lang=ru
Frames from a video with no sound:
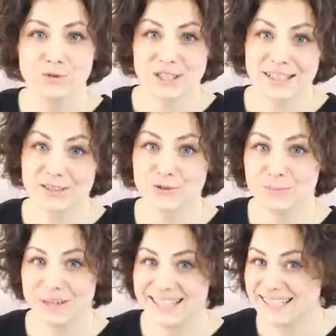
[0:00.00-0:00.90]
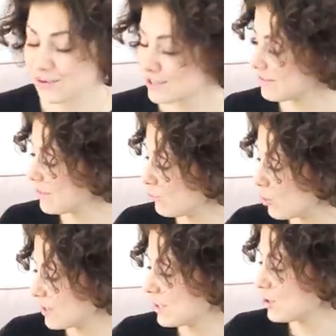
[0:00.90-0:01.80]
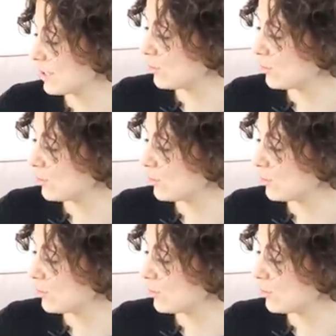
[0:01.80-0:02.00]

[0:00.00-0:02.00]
Вот этот вот бледно-розовый войлочный